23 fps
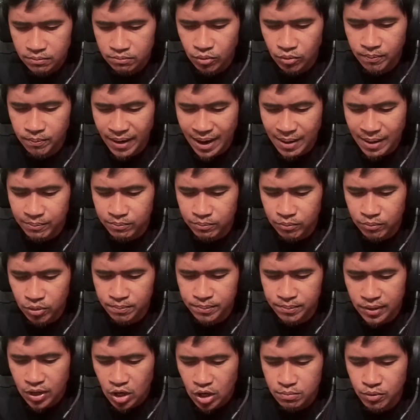move,
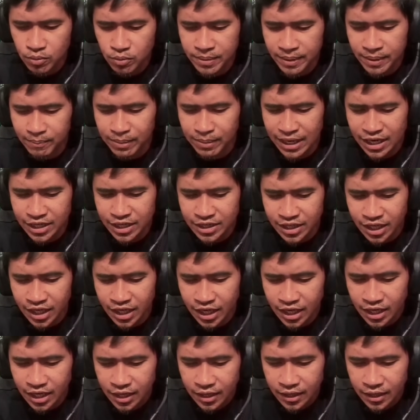move, mobility.